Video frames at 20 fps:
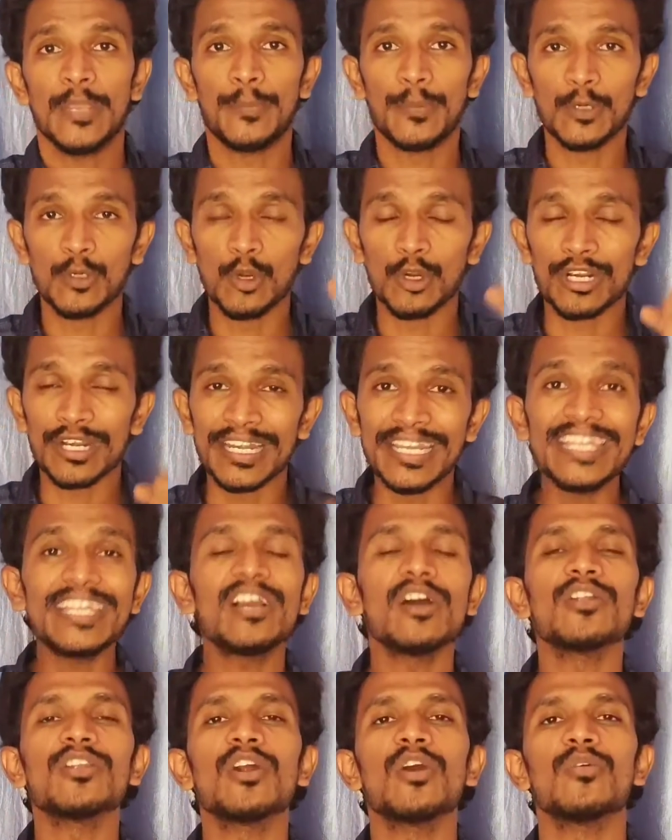ఇప్పుడు నువ్వు
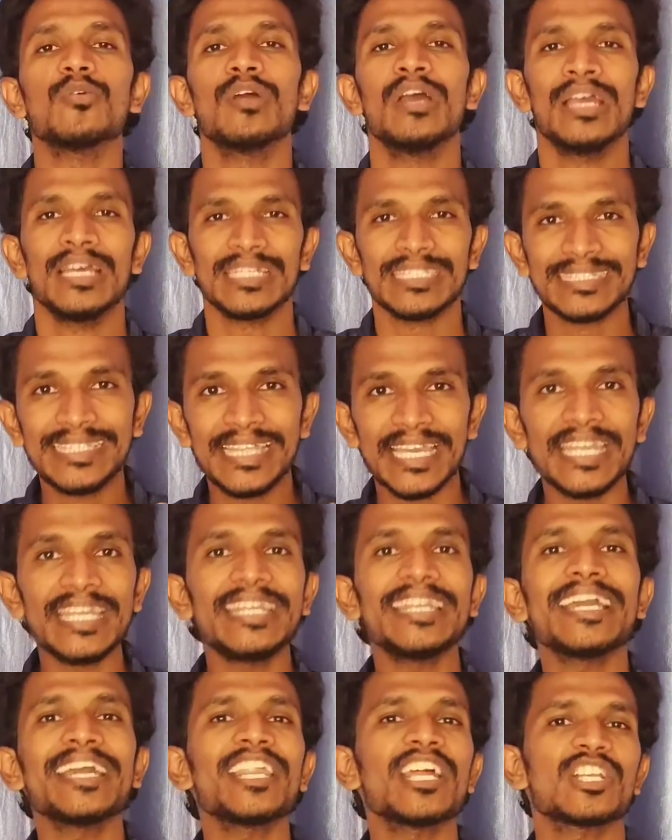రెడీగా ఉన్నావు
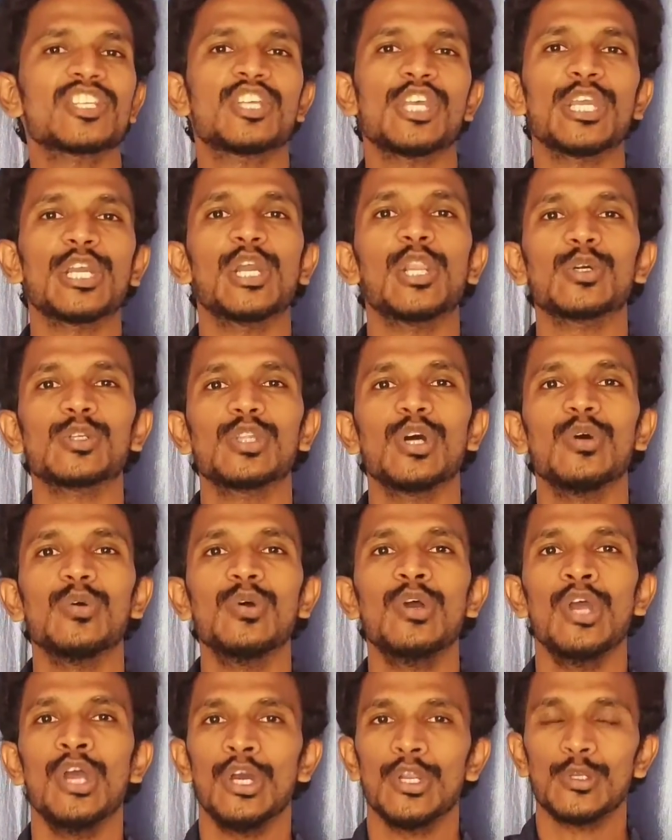దేన్నైనా
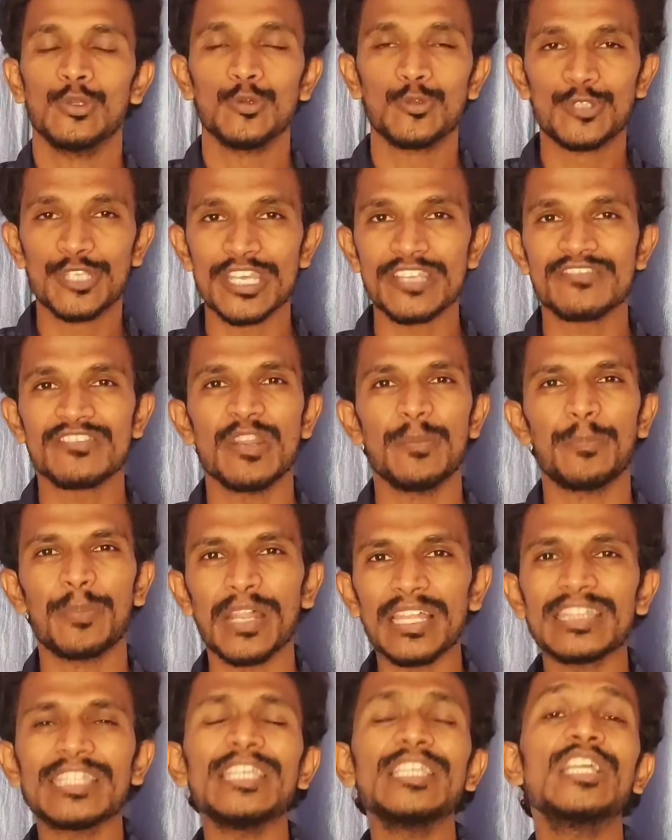చేయగలుగుతావు నువ్వు చేసిన
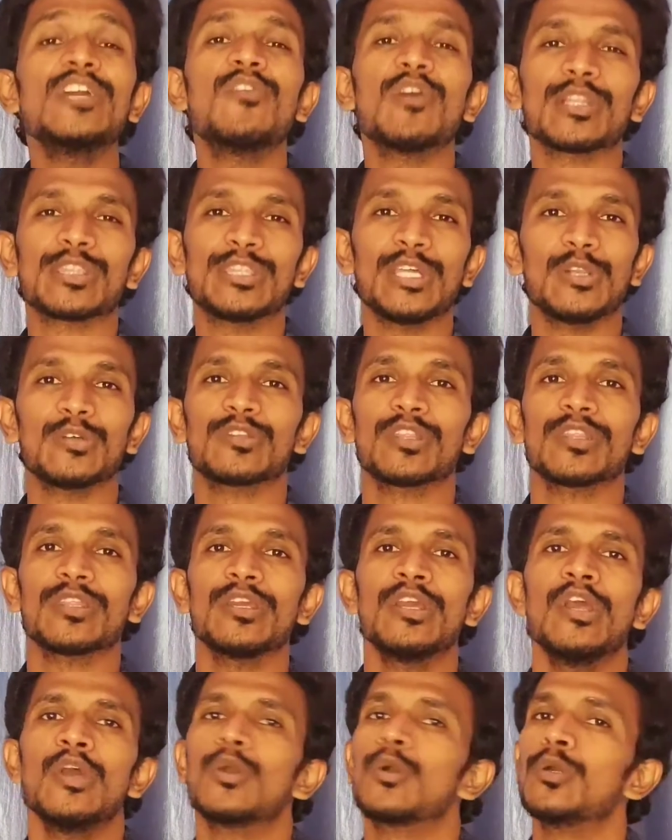ప్రతిదీ
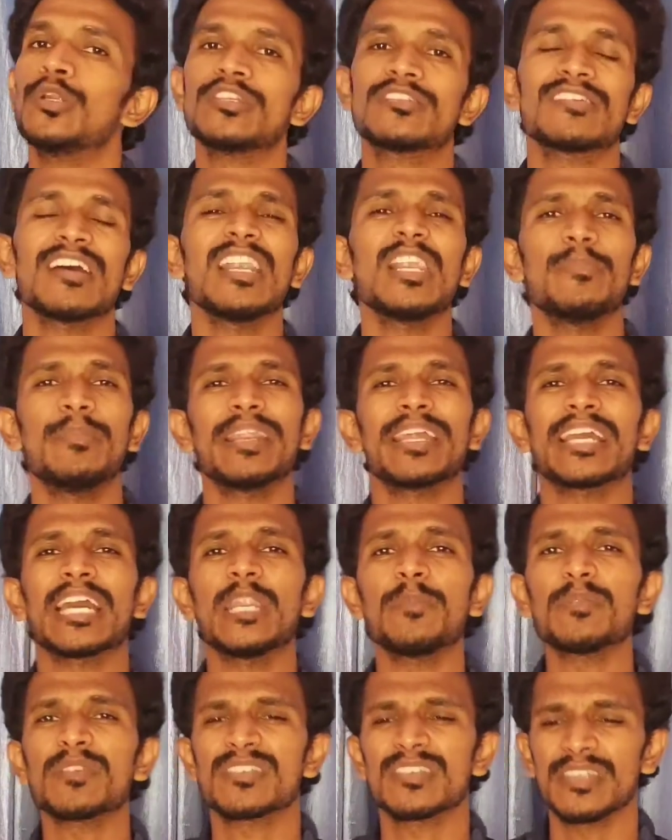వర్ధిల్లుతుంది కొన్నిసార్లు
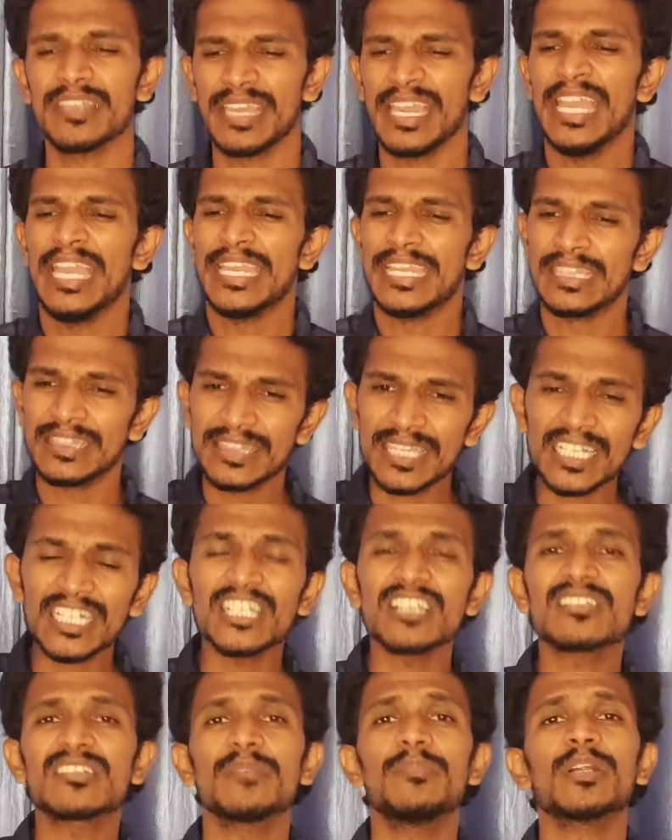మనకు అనిపిస్తుంది ఎంత
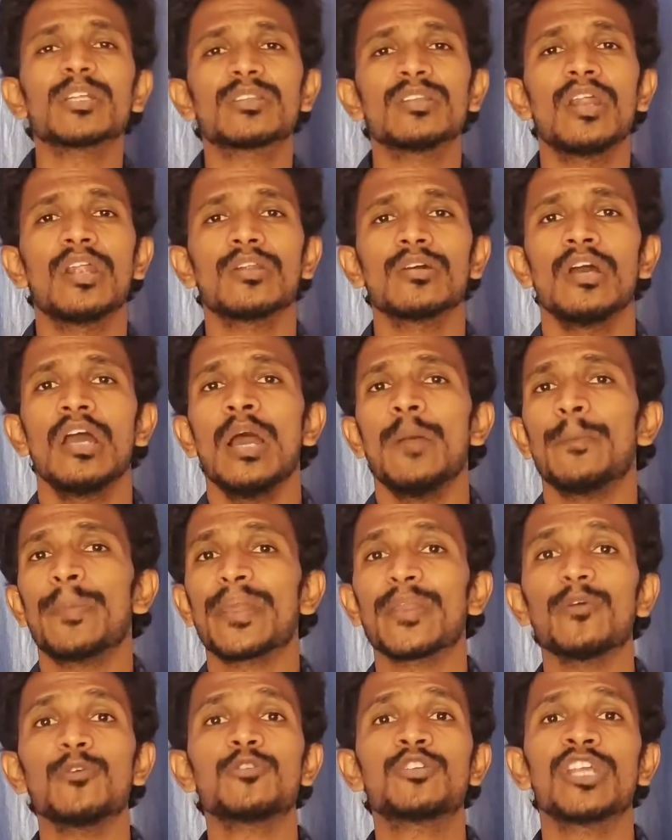కష్టపడుతున్నాను
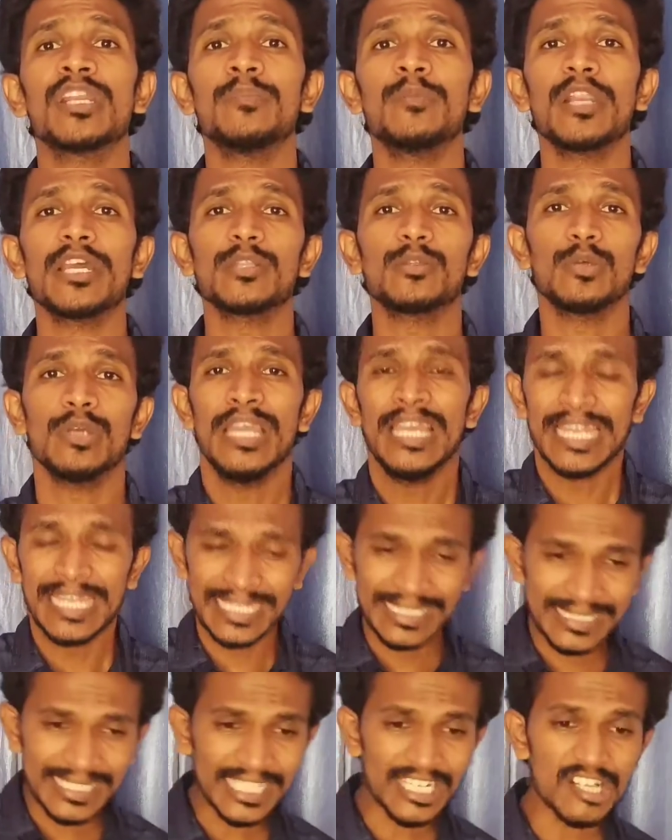ప్రయోజనం లేదు
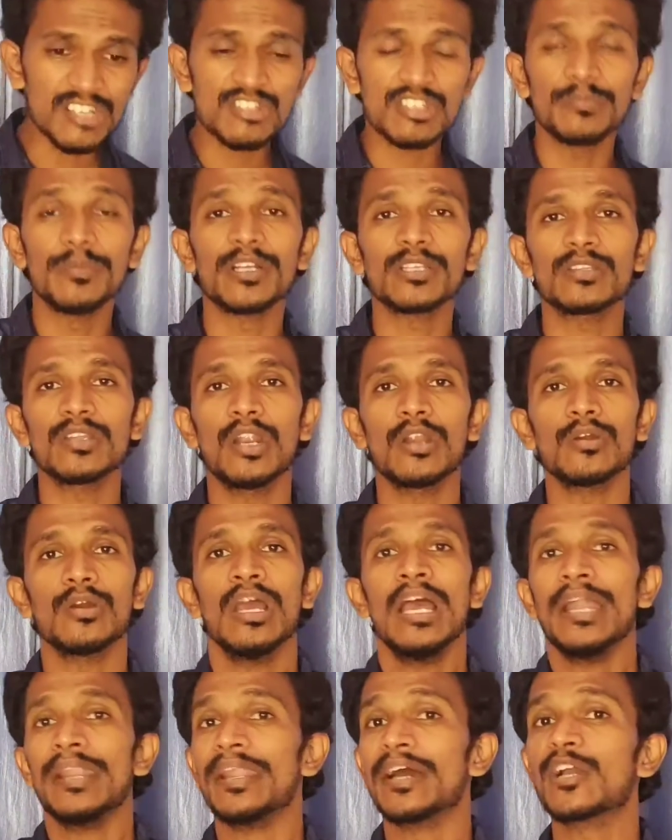ఎంత
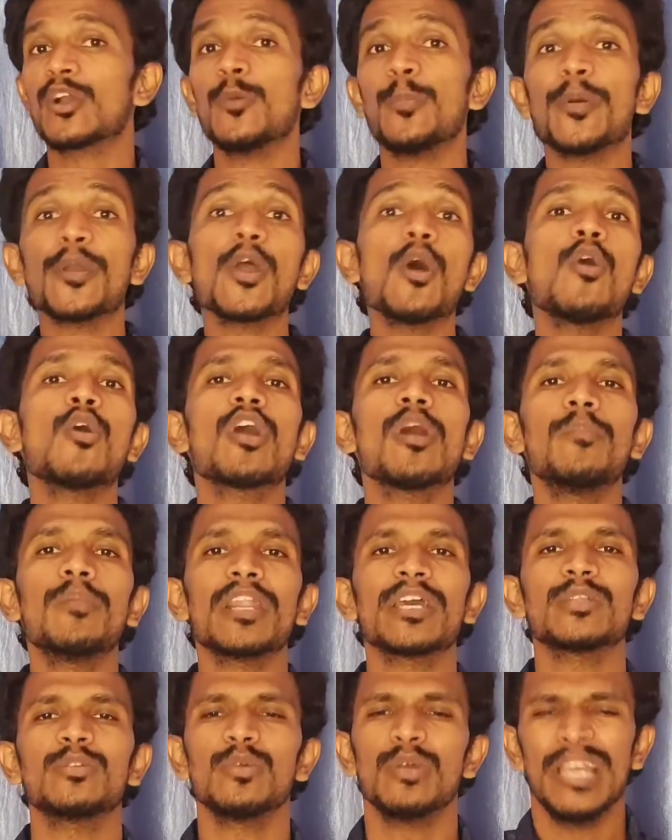కష్టపడుతున్నాను నాకు
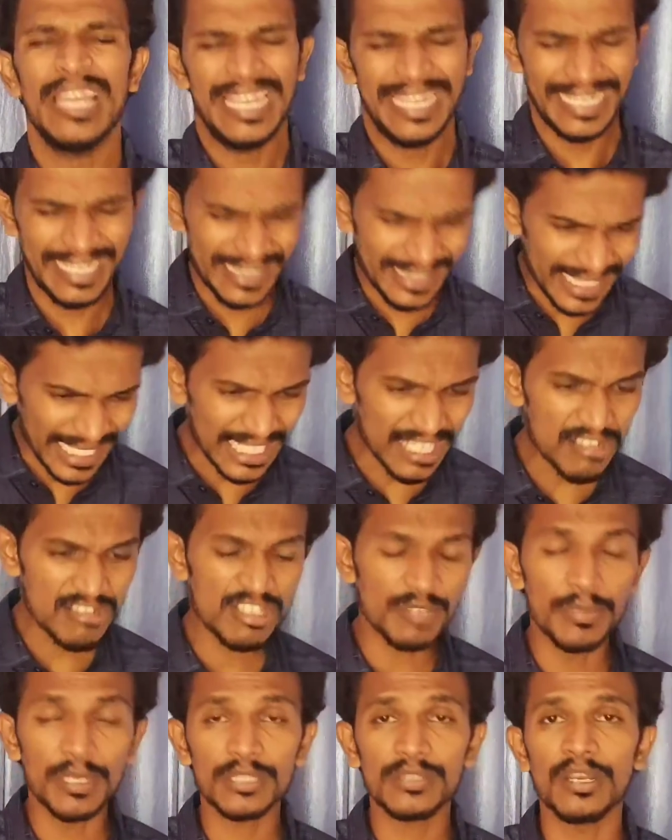ఉపయోగం లేదు ఎంత
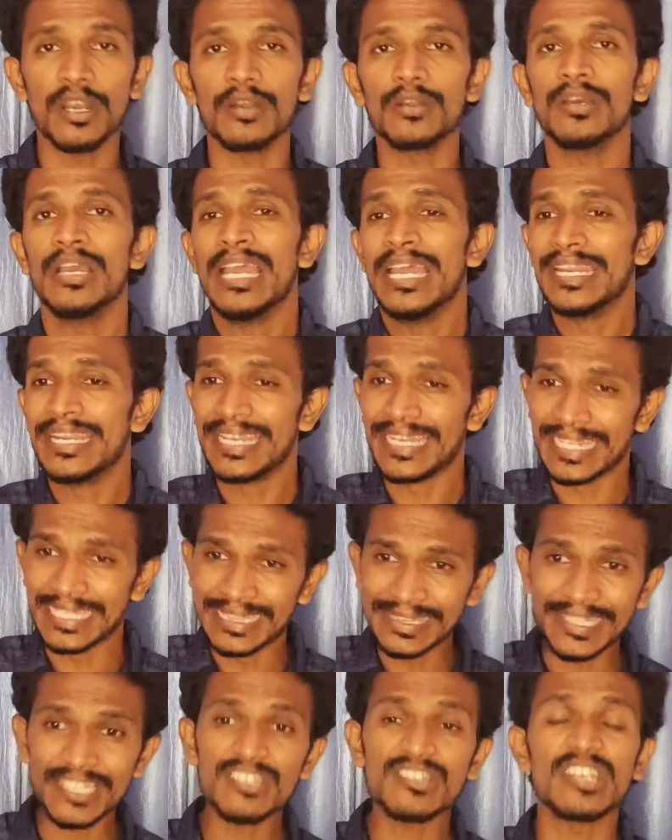కష్టపడుతున్నాను నేను
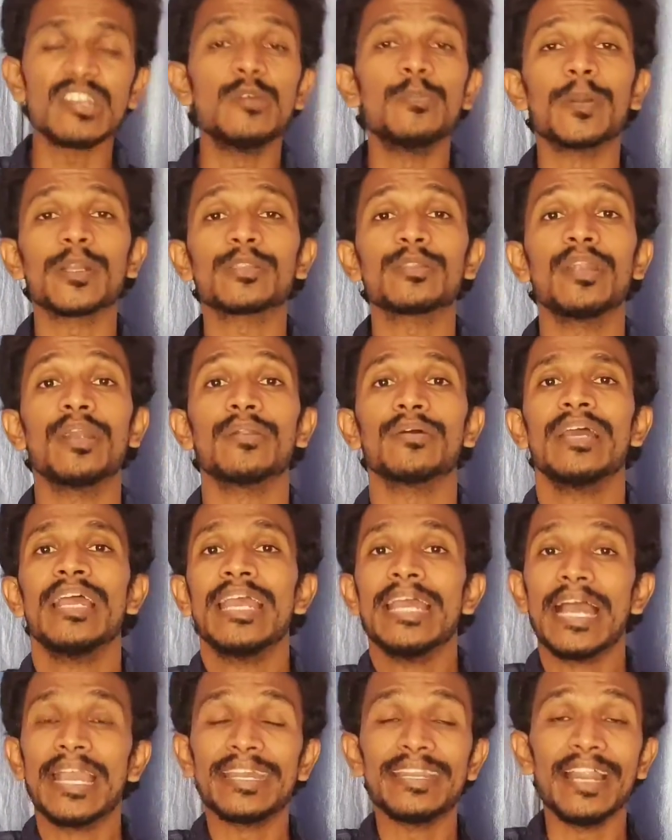ఎంత శ్రమ పడుతున్నాను
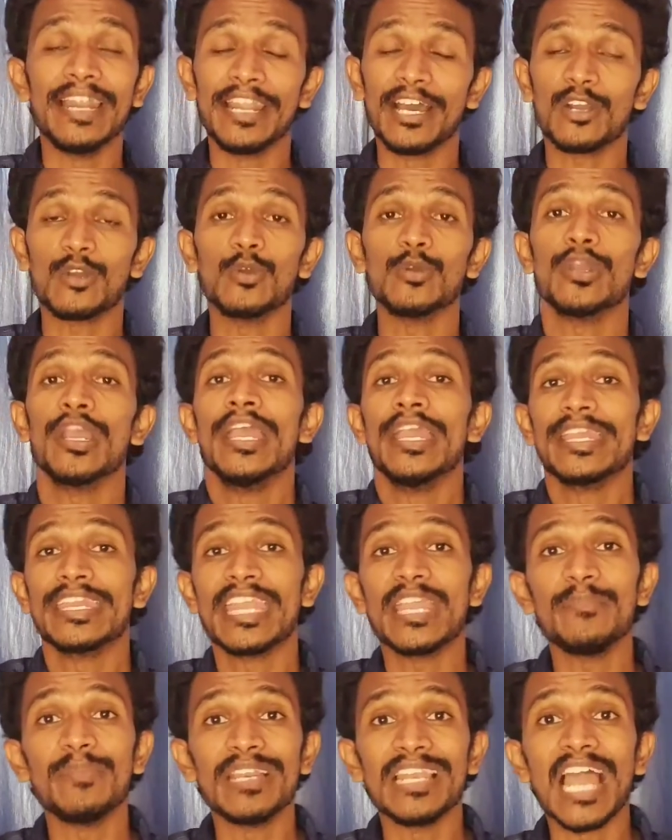అయినా నాకు
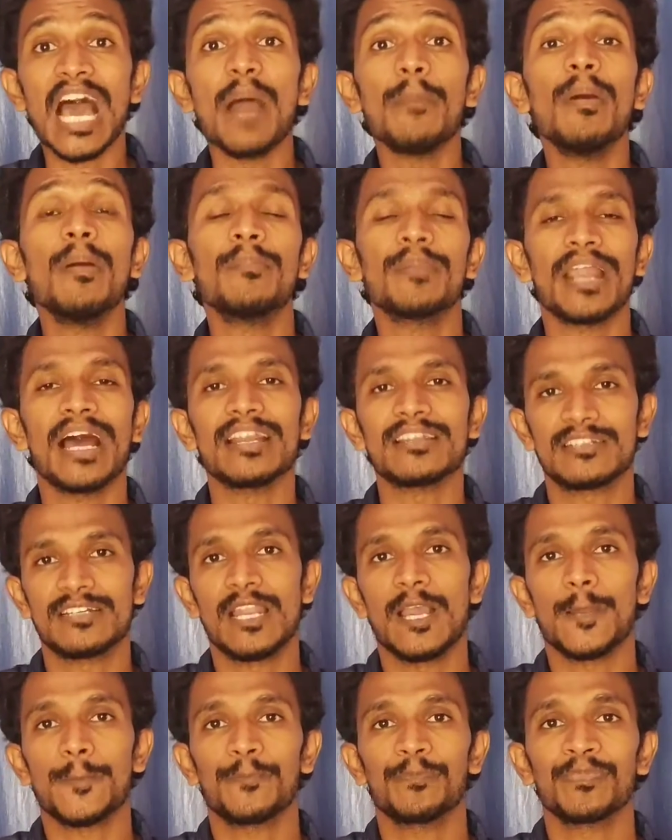ఏమీ లాభం
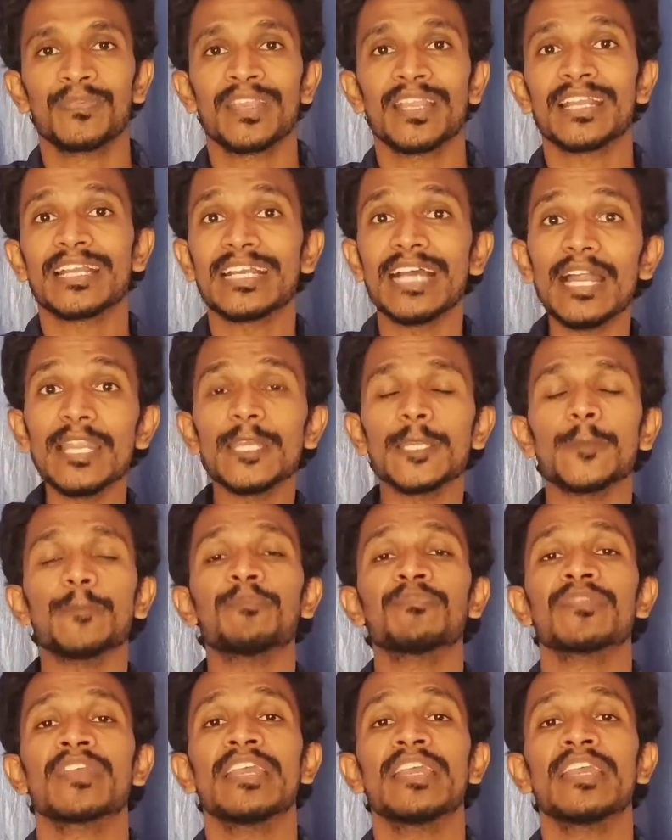రాట్లా కానీ